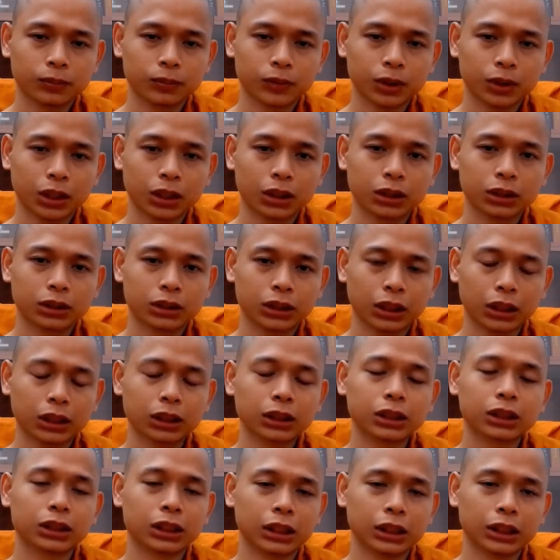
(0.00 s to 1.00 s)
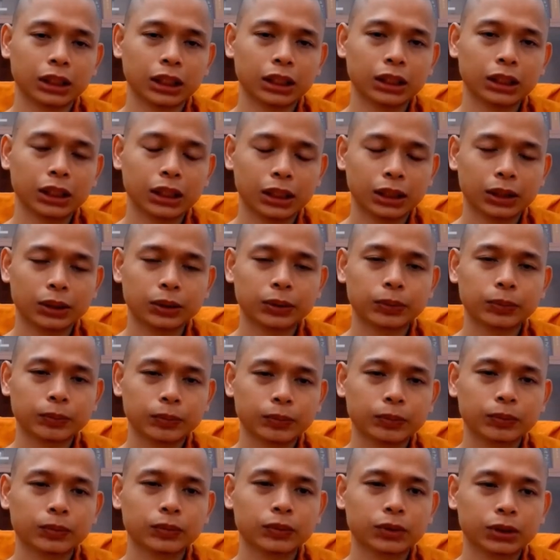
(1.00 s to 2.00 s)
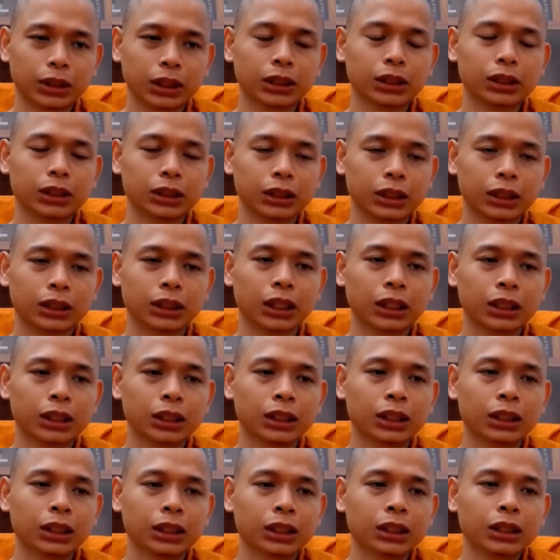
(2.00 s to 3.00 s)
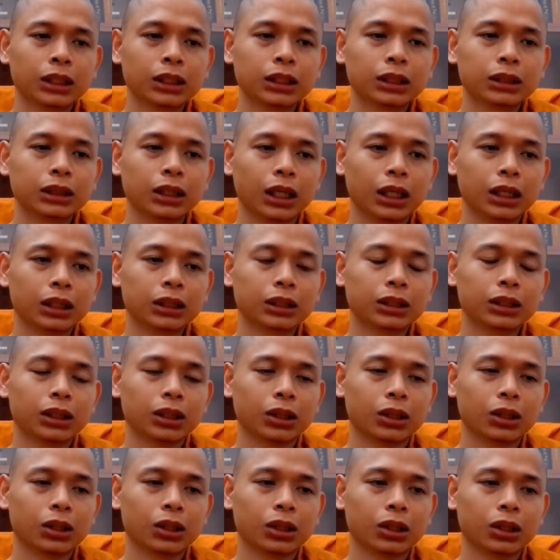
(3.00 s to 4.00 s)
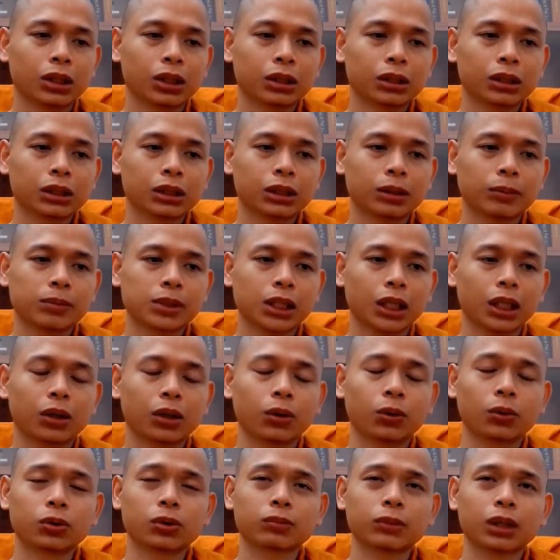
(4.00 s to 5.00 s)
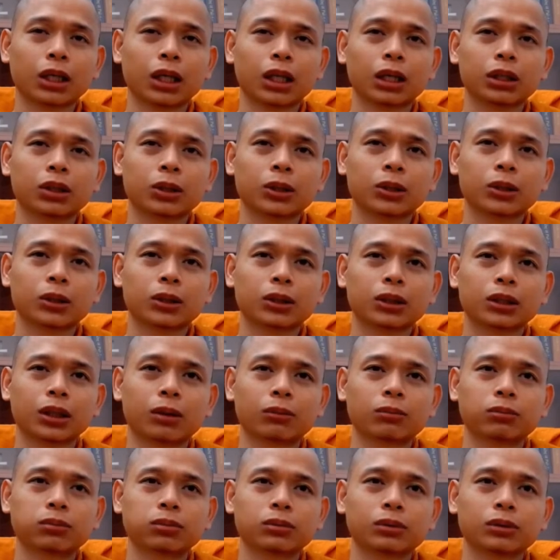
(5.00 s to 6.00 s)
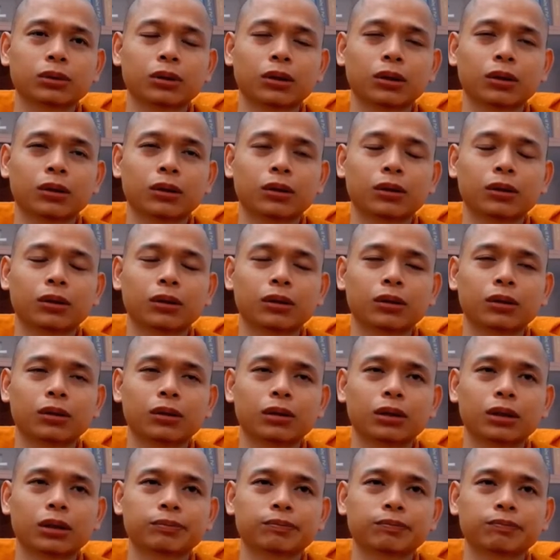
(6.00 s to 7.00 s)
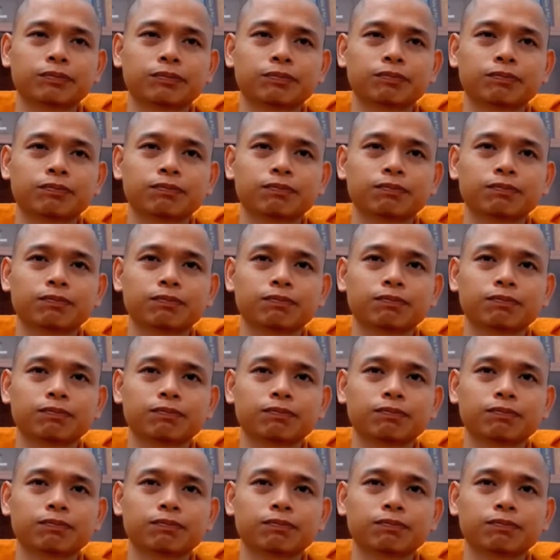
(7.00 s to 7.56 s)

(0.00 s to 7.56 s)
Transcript: đó, tránh được thì tránh đi tránh được thì tránh để cho cái tầm sân của chúng ta nó không có um,